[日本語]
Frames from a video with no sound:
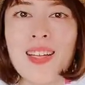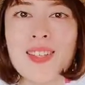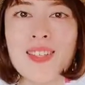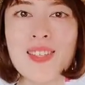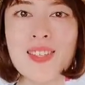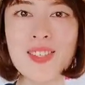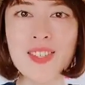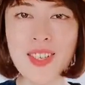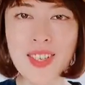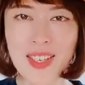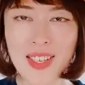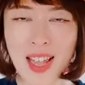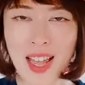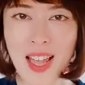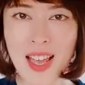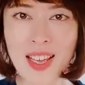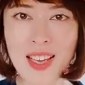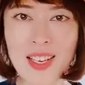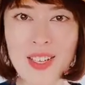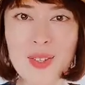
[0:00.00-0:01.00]
続い
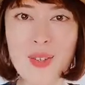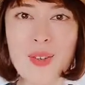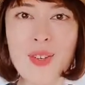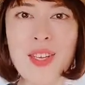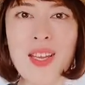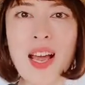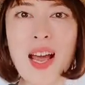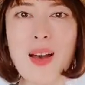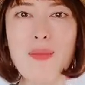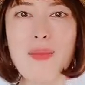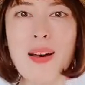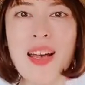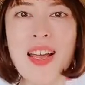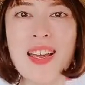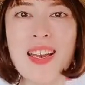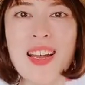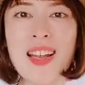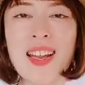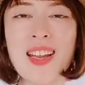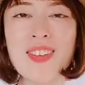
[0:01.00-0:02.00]
て人に甘
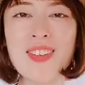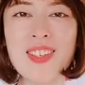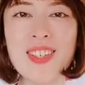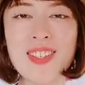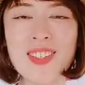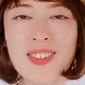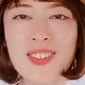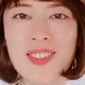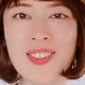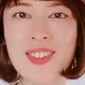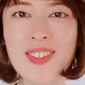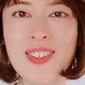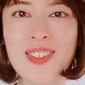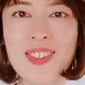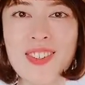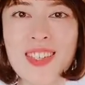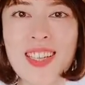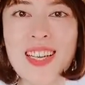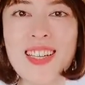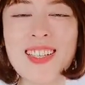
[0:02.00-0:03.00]
えられる人というこ
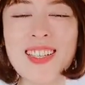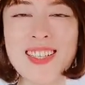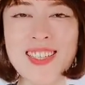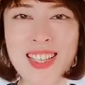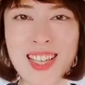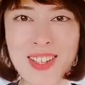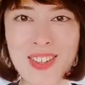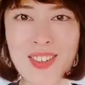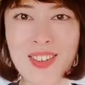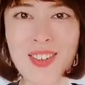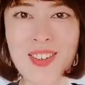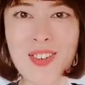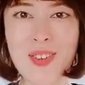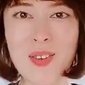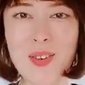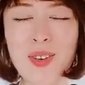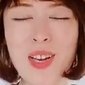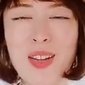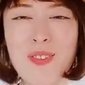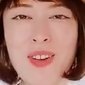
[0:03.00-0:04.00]
となんですけど、
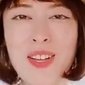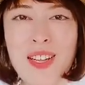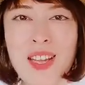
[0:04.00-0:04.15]
これは